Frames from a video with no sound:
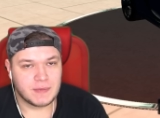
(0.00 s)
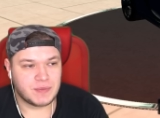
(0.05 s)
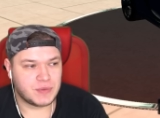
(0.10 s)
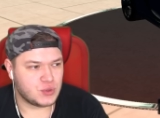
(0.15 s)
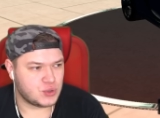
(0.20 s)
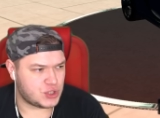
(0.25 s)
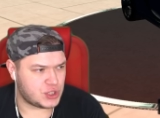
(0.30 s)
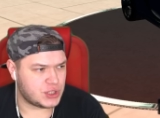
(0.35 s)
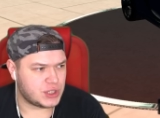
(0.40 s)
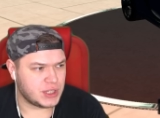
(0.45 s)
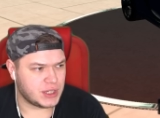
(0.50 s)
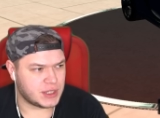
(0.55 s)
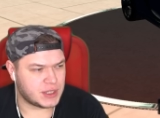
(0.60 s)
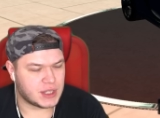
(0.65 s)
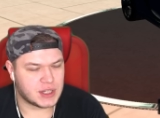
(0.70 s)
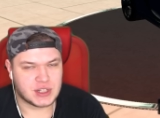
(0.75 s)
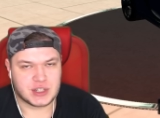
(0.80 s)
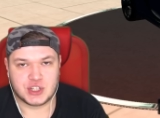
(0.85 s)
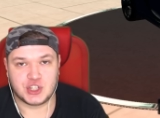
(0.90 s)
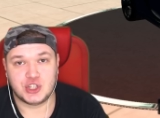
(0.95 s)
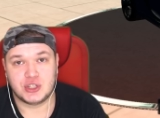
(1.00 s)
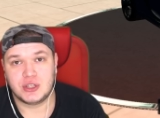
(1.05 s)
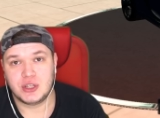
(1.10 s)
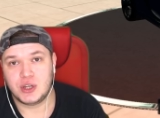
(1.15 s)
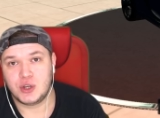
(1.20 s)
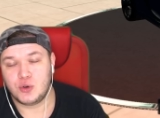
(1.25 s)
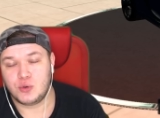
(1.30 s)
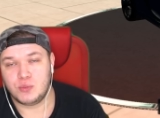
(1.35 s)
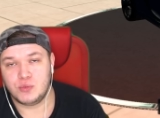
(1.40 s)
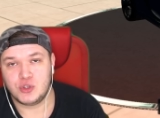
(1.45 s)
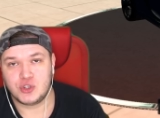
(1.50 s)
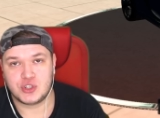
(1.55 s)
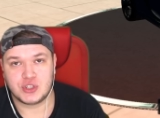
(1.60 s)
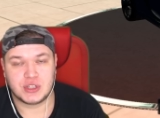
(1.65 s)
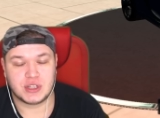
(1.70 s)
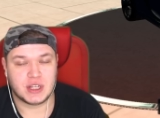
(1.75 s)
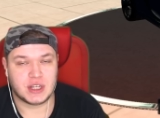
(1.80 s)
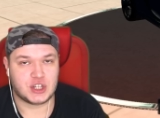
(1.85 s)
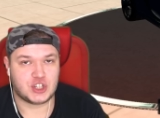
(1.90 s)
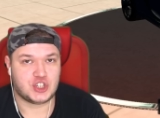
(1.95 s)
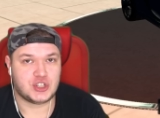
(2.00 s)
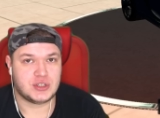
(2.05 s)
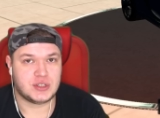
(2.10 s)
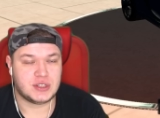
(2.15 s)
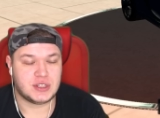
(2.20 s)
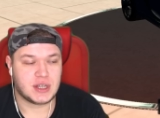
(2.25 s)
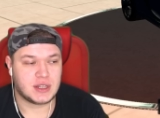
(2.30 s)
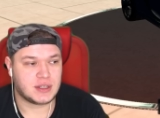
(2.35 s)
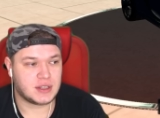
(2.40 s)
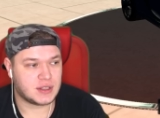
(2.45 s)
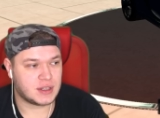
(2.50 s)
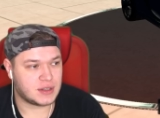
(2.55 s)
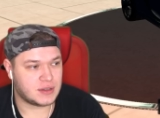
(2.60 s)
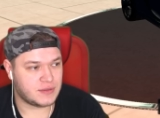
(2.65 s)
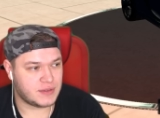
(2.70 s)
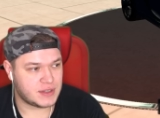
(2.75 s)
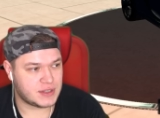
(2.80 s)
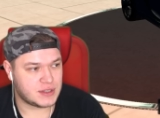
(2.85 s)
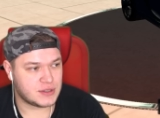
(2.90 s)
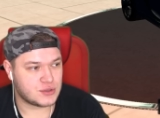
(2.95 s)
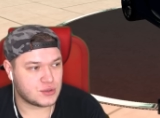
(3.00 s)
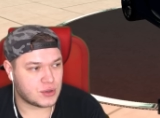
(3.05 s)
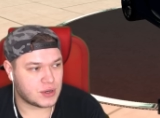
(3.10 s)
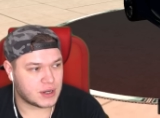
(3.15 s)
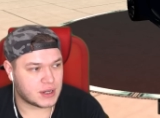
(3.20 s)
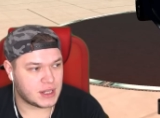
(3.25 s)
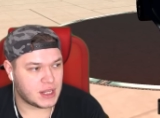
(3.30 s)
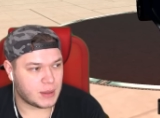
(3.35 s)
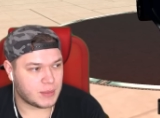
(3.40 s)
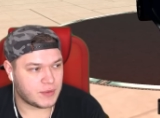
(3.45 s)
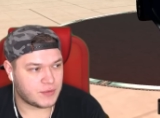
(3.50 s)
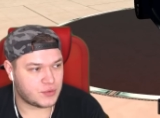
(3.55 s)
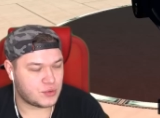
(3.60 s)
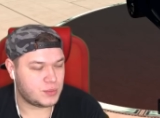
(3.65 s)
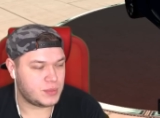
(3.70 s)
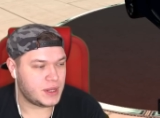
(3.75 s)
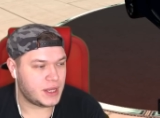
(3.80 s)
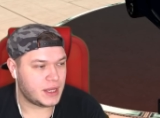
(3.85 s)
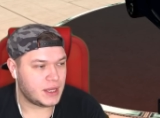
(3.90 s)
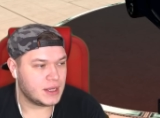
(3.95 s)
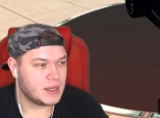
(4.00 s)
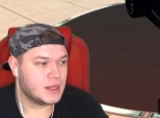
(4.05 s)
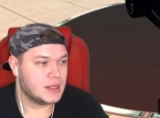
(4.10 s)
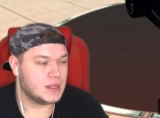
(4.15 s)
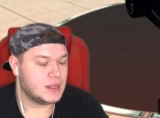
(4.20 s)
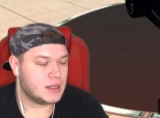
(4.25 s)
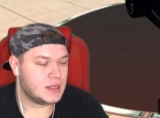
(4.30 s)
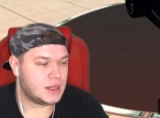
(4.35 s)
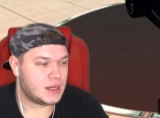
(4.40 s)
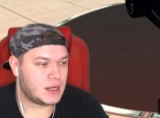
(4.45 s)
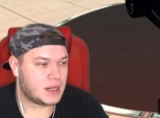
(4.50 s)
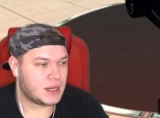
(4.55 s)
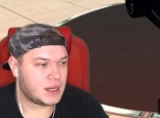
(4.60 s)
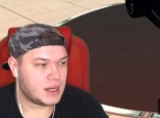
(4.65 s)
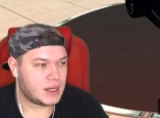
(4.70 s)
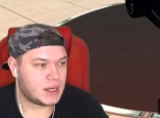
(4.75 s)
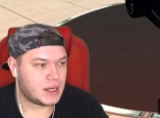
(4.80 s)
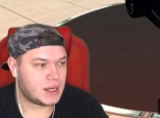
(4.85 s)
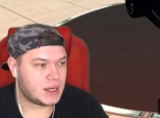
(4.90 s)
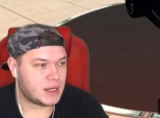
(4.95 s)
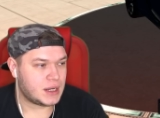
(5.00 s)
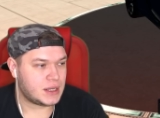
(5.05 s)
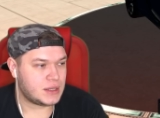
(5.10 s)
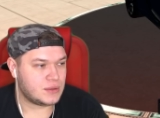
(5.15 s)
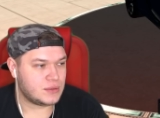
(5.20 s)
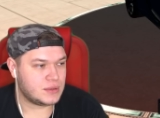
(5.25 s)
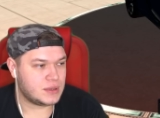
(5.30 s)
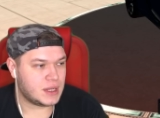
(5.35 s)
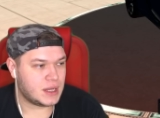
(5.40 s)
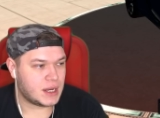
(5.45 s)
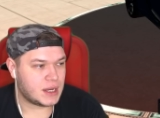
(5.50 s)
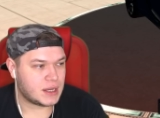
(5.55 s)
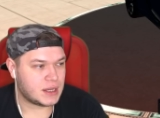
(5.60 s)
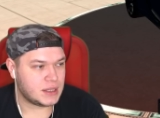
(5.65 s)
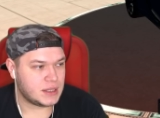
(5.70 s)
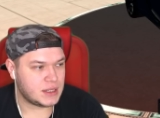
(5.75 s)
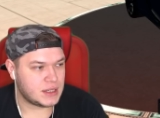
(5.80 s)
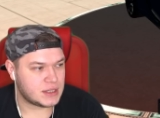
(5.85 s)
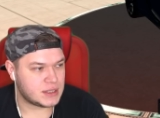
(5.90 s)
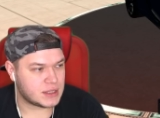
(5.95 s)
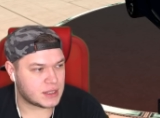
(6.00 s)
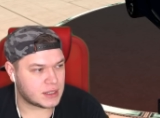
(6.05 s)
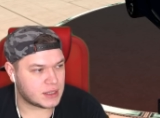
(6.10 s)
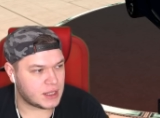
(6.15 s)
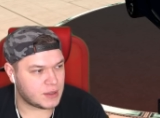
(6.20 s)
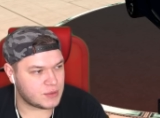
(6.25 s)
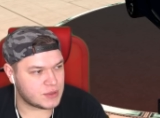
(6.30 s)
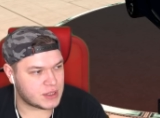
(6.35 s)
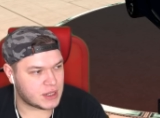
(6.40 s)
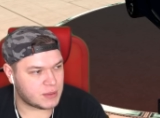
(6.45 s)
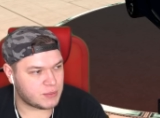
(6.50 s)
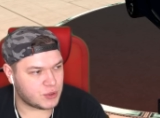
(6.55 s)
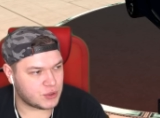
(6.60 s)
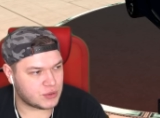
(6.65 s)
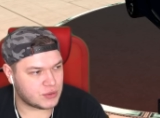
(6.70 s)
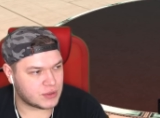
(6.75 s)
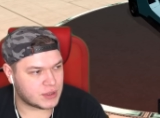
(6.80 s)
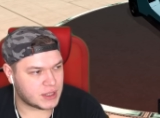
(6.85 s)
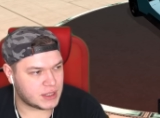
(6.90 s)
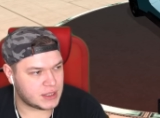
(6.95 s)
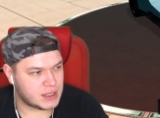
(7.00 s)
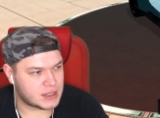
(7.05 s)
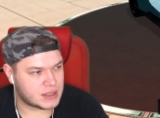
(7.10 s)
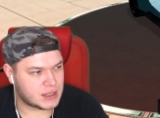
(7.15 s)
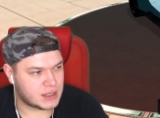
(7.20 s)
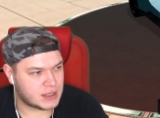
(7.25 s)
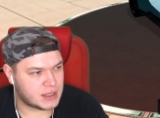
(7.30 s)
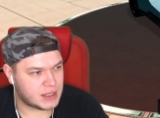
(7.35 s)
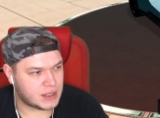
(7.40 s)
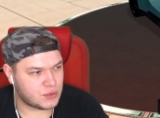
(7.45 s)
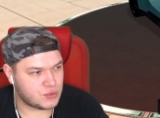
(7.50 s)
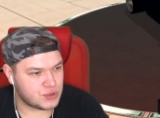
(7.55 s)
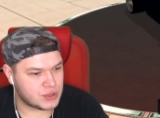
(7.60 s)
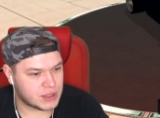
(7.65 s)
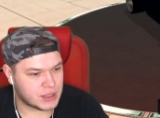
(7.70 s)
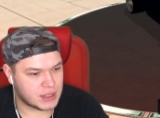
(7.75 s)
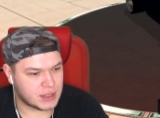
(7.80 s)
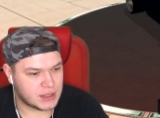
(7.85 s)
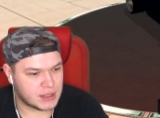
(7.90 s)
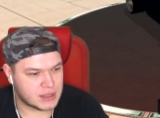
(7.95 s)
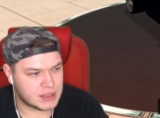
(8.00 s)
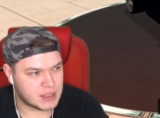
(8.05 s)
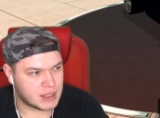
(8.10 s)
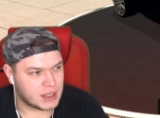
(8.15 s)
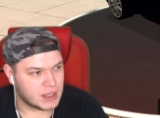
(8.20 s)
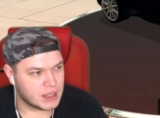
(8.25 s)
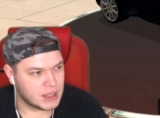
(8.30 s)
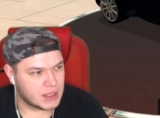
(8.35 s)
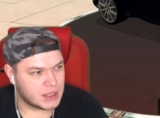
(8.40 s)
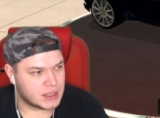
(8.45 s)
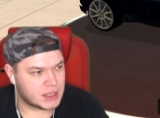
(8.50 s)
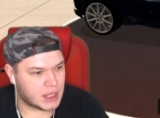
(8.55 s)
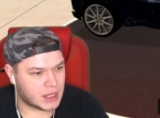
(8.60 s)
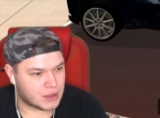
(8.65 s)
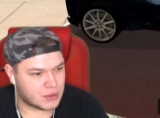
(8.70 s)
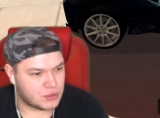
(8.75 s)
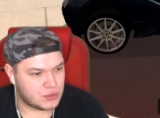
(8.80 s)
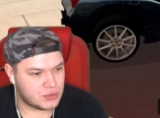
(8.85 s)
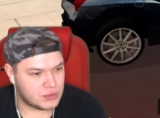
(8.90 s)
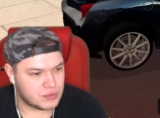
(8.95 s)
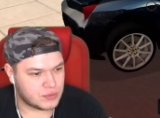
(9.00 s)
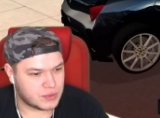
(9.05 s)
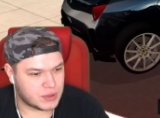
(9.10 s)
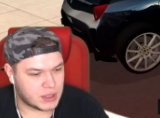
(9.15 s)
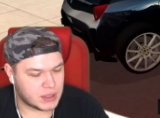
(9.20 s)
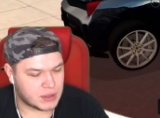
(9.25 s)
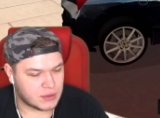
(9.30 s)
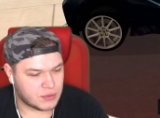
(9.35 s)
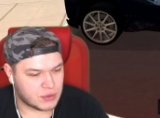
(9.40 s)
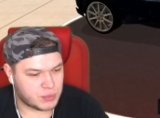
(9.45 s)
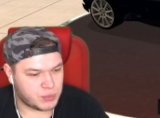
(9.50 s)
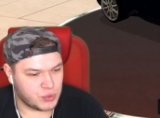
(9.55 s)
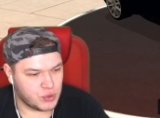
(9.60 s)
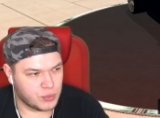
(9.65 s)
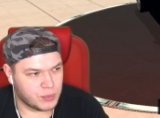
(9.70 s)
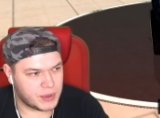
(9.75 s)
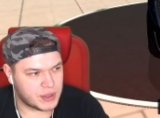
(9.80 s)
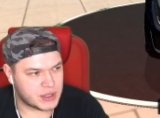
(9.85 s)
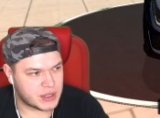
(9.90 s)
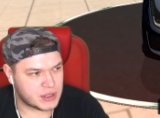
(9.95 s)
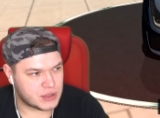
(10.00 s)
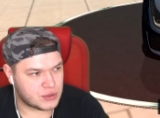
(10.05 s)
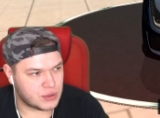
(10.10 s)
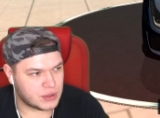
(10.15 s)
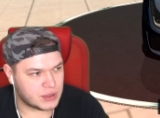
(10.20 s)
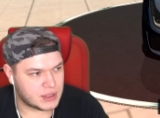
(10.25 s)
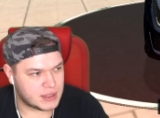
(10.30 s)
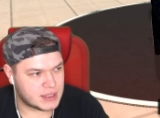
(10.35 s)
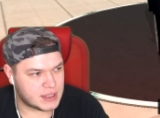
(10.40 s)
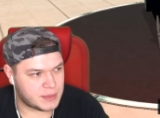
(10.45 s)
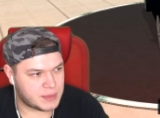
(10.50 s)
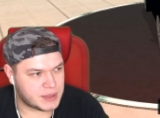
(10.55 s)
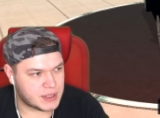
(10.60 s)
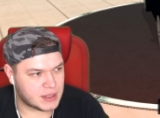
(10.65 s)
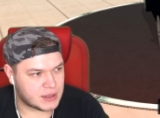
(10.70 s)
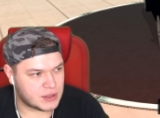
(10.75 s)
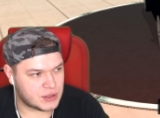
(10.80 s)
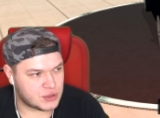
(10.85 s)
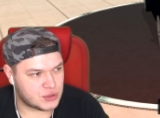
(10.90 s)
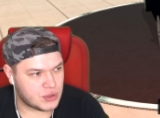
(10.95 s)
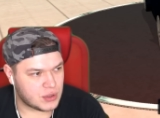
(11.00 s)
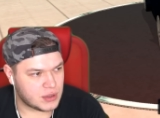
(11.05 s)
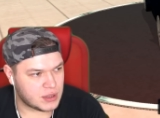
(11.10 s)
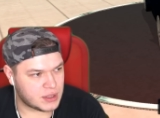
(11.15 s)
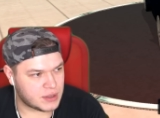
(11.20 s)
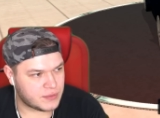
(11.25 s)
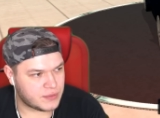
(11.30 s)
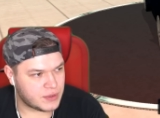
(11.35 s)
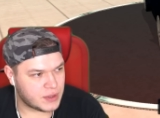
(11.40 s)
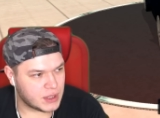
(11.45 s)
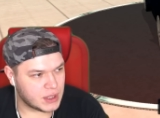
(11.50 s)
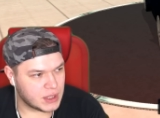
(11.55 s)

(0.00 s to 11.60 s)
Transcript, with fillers: ну, 4 даже, 4 умножить на 60, это 240 лямов рублей, да, ну да, конечно, когда мы заработаю, конечно, от хера уж, как говорится. Так, ну вот эта вот плюмбочка стоит 350 тысяч долларов.